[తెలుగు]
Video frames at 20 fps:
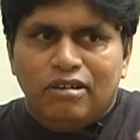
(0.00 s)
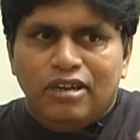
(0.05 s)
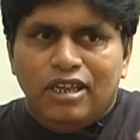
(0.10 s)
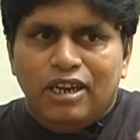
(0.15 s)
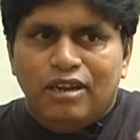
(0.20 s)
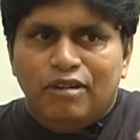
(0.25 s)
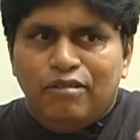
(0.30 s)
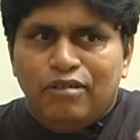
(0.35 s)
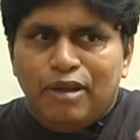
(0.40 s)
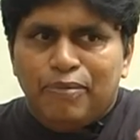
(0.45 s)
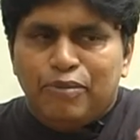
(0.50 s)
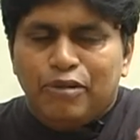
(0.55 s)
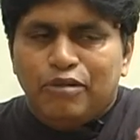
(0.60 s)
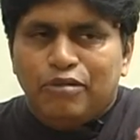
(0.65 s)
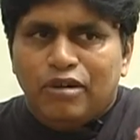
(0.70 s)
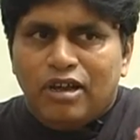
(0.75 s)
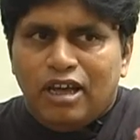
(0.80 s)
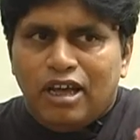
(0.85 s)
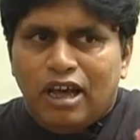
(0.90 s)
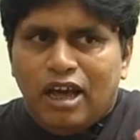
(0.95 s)
నేను ఎప్పుడు
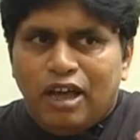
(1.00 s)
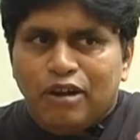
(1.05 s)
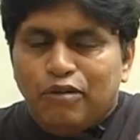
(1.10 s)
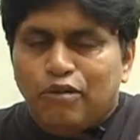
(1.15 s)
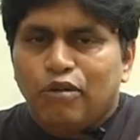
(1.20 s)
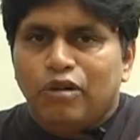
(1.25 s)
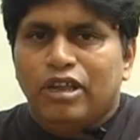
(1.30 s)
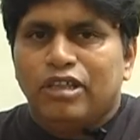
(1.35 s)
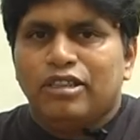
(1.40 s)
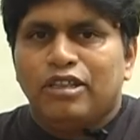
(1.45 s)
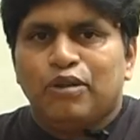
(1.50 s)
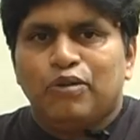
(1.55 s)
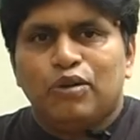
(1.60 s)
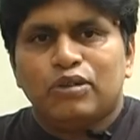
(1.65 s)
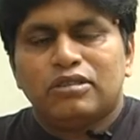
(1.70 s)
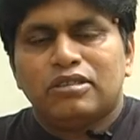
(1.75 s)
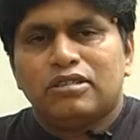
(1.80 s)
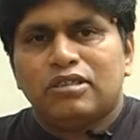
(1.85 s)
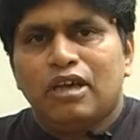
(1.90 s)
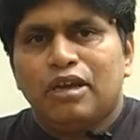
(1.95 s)
కూడా అనుకోలేదు నేను
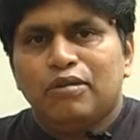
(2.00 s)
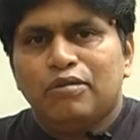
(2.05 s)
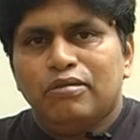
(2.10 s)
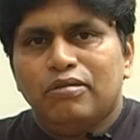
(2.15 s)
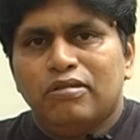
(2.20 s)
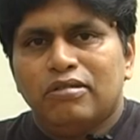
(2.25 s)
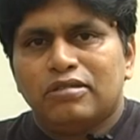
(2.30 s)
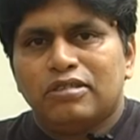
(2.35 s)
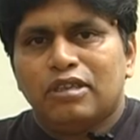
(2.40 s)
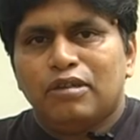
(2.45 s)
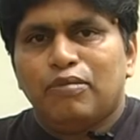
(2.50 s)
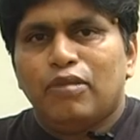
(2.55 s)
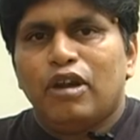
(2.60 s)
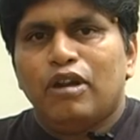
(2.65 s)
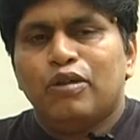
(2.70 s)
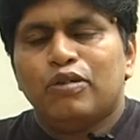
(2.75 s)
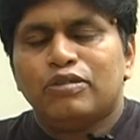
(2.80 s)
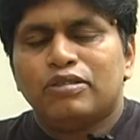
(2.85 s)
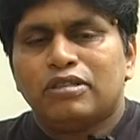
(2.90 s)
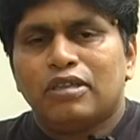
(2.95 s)
వస్తాను
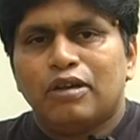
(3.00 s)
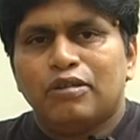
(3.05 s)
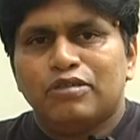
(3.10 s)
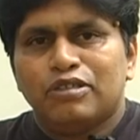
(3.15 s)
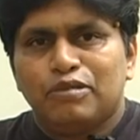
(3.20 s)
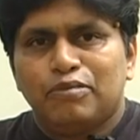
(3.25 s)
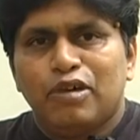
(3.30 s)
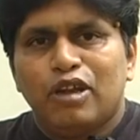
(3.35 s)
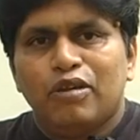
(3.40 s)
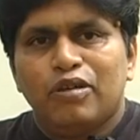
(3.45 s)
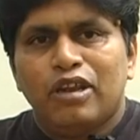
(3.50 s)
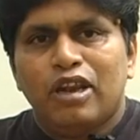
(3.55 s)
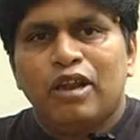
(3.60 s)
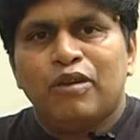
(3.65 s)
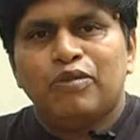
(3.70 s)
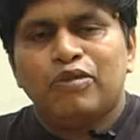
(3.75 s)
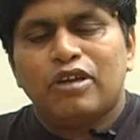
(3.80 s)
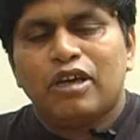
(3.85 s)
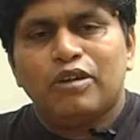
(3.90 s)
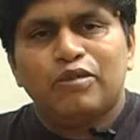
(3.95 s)
సినిమాల్లో వస్తాను సినిమాలో ఇలా
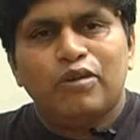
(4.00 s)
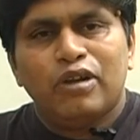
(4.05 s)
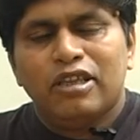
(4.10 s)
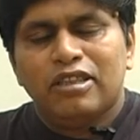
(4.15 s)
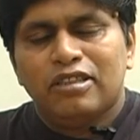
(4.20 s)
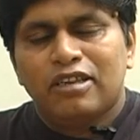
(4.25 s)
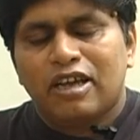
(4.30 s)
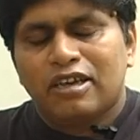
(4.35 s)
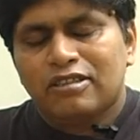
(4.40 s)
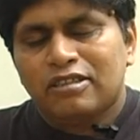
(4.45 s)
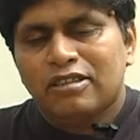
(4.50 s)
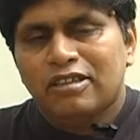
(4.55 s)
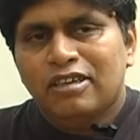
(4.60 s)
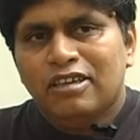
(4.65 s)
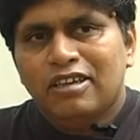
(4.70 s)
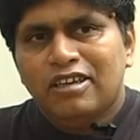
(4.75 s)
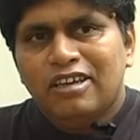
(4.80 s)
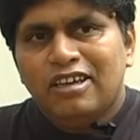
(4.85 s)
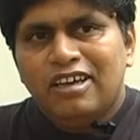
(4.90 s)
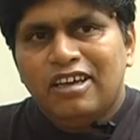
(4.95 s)
ఉంటాను అనేది నాకు
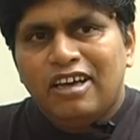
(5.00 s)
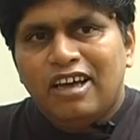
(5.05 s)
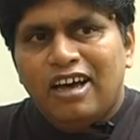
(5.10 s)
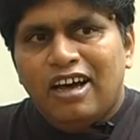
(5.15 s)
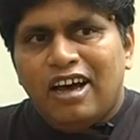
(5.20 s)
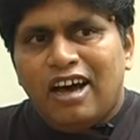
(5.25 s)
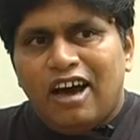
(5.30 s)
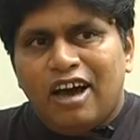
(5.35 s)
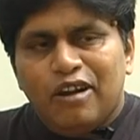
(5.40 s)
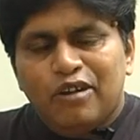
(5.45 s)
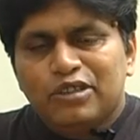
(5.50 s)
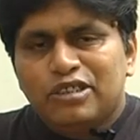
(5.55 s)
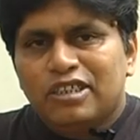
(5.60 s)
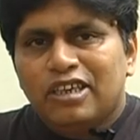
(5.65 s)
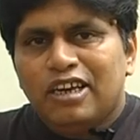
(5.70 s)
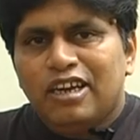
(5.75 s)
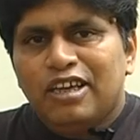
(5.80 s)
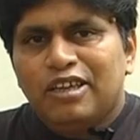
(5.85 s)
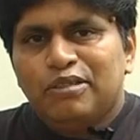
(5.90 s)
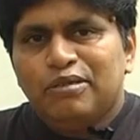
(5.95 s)

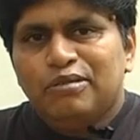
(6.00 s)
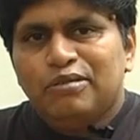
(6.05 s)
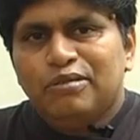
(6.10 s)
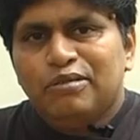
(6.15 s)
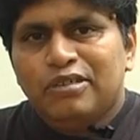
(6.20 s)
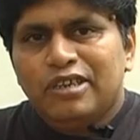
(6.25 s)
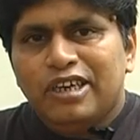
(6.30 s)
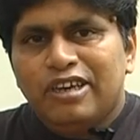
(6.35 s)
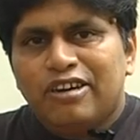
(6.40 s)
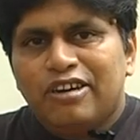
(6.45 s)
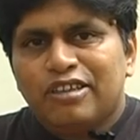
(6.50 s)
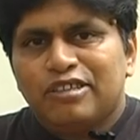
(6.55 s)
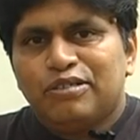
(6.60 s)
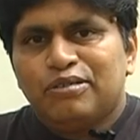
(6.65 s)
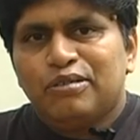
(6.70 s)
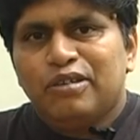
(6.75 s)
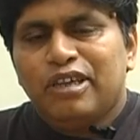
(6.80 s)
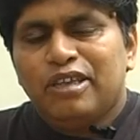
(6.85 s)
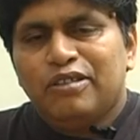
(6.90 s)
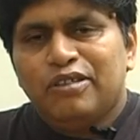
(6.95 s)
ఆలోచన లేదు ఇంట్రెస్ట్
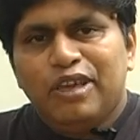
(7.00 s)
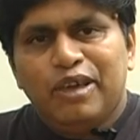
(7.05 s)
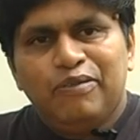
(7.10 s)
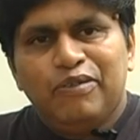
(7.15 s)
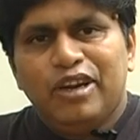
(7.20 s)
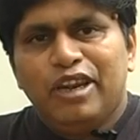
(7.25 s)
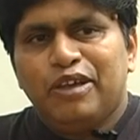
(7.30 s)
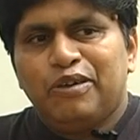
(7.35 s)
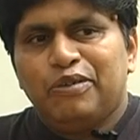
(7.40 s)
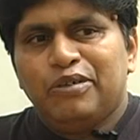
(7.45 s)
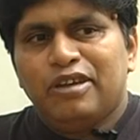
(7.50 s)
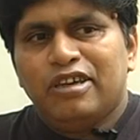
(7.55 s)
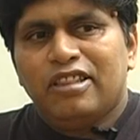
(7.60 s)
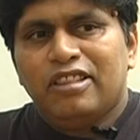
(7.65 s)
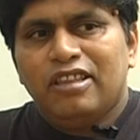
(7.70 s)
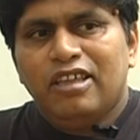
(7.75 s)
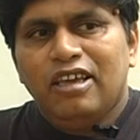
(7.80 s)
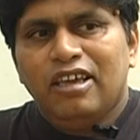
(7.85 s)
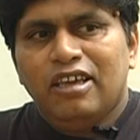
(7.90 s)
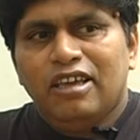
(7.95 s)
లేదు ఏమీ
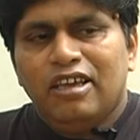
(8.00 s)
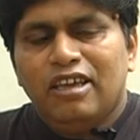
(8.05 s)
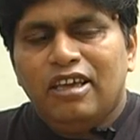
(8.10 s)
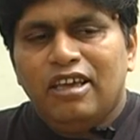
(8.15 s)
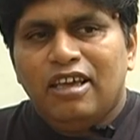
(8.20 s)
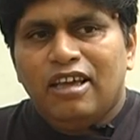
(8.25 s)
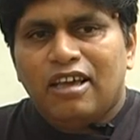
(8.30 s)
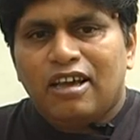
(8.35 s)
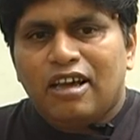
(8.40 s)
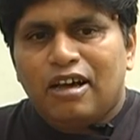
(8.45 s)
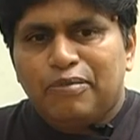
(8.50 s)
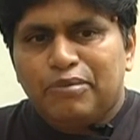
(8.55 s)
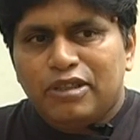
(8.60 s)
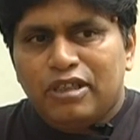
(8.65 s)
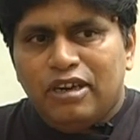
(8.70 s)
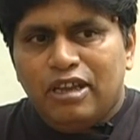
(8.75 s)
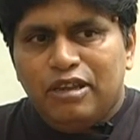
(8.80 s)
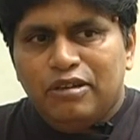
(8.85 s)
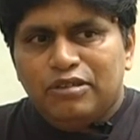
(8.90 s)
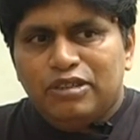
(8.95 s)
లేకుండా కాకపోతే
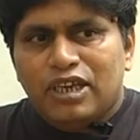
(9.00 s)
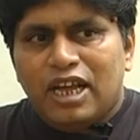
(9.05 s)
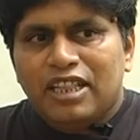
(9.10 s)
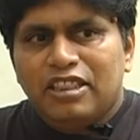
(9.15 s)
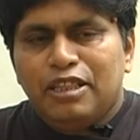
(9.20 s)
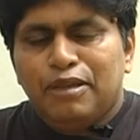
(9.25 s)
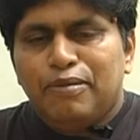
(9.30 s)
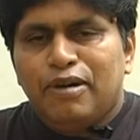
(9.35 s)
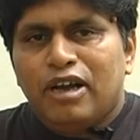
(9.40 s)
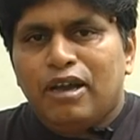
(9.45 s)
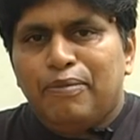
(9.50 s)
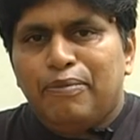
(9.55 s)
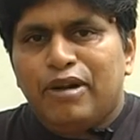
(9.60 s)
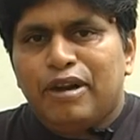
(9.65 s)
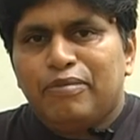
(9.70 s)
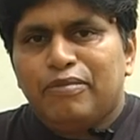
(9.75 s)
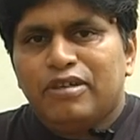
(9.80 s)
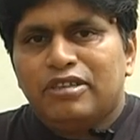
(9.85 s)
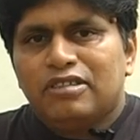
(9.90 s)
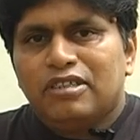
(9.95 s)
నేను శాంతిబాగ్
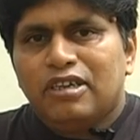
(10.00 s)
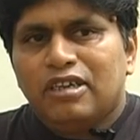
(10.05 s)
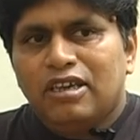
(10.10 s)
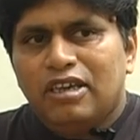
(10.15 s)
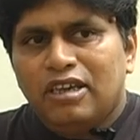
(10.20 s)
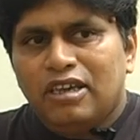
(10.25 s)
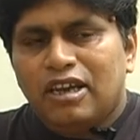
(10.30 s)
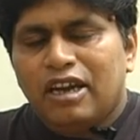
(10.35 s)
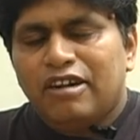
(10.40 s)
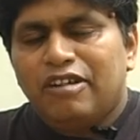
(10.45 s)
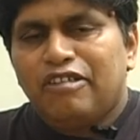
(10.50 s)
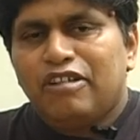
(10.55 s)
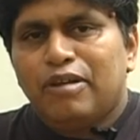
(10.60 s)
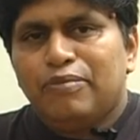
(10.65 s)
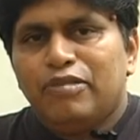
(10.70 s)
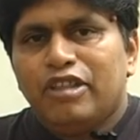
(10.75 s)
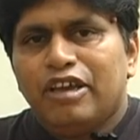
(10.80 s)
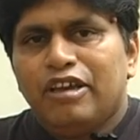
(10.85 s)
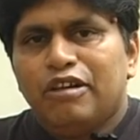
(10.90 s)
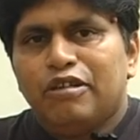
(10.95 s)
అపార్ట్మెంట్స్ అని కంట్రీ
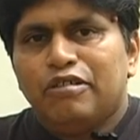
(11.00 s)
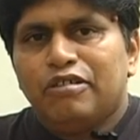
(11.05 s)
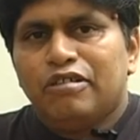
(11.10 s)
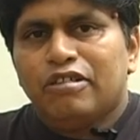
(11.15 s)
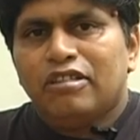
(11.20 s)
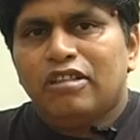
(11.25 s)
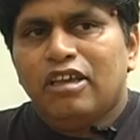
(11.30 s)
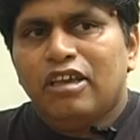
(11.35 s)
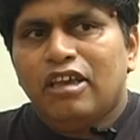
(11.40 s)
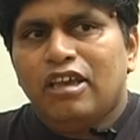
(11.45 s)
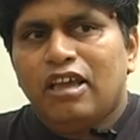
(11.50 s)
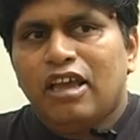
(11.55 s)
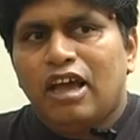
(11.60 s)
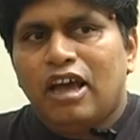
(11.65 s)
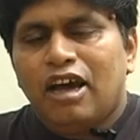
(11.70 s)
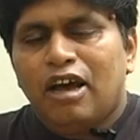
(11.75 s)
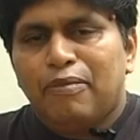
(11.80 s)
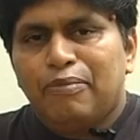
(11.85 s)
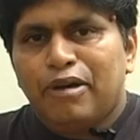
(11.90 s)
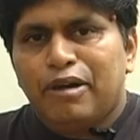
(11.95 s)
క్లబ్ దగ్గర ఉంటుంది
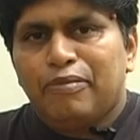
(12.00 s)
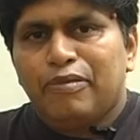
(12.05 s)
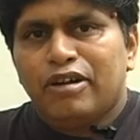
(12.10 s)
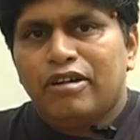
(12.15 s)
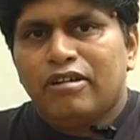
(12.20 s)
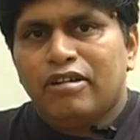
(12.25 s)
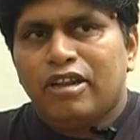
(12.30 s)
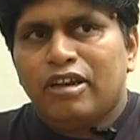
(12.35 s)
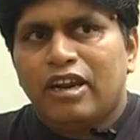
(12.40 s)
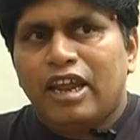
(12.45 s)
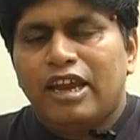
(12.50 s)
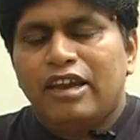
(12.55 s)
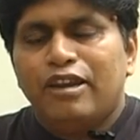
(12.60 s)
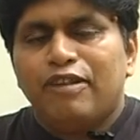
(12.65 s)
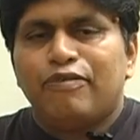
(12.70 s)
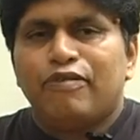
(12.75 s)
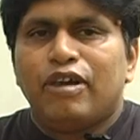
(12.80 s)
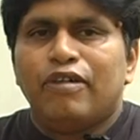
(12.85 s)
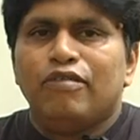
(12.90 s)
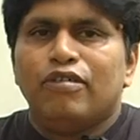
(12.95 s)
ఆ అపార్ట్మెంట్లో నేను
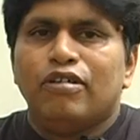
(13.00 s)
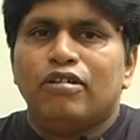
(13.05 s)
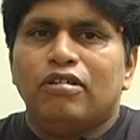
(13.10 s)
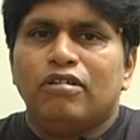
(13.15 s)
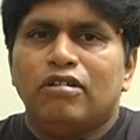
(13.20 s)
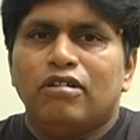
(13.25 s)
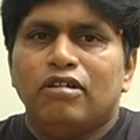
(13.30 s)
నైంటీ ఫైవ్లో